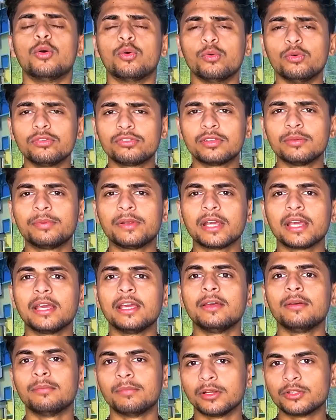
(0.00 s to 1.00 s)
उस शिफ्ट
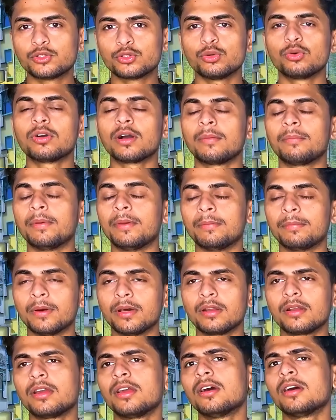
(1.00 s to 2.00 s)
के बच्चों का
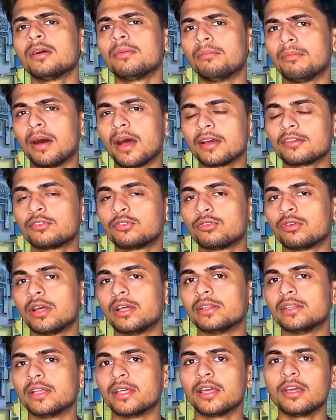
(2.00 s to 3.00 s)
पेपर का मार्क्स जो
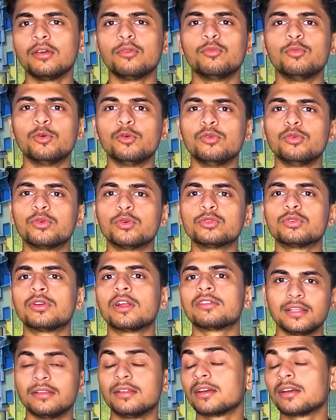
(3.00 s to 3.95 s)
रहते हैं वो उनको थोड़ा